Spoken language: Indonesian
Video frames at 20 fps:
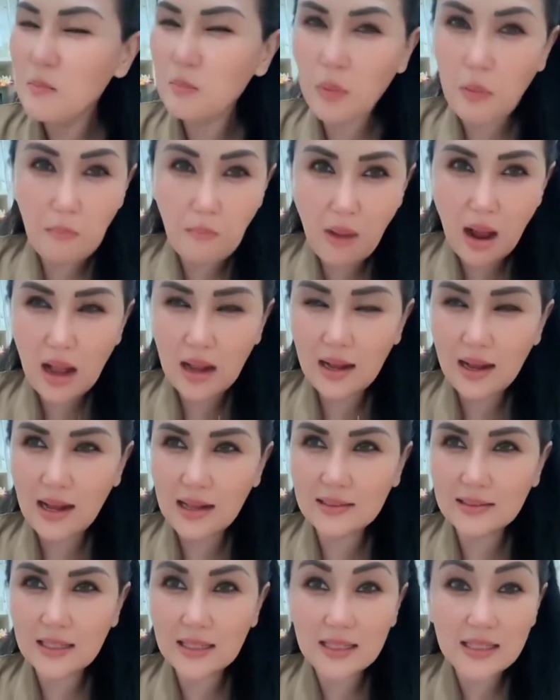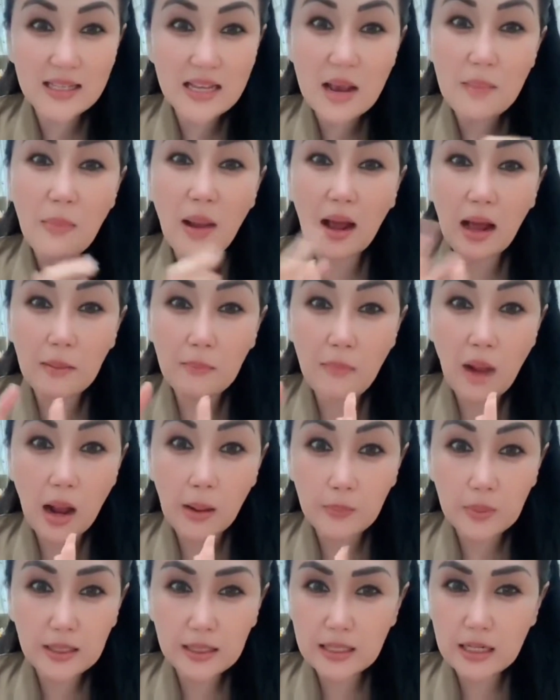pemakan jadi dia makan
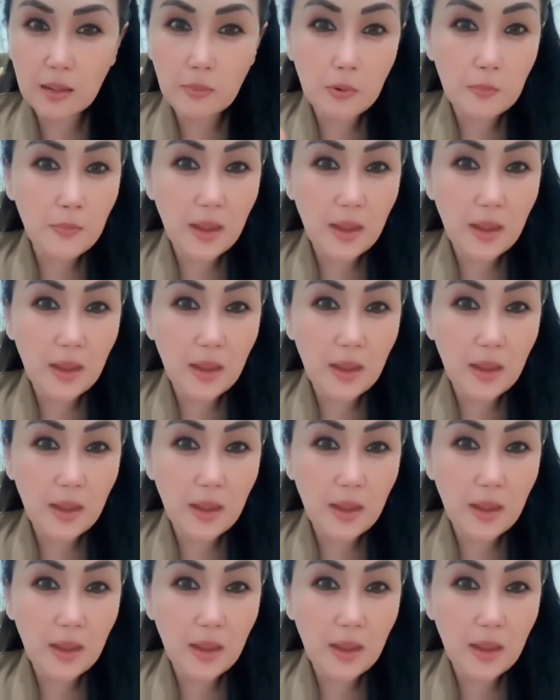babi dengan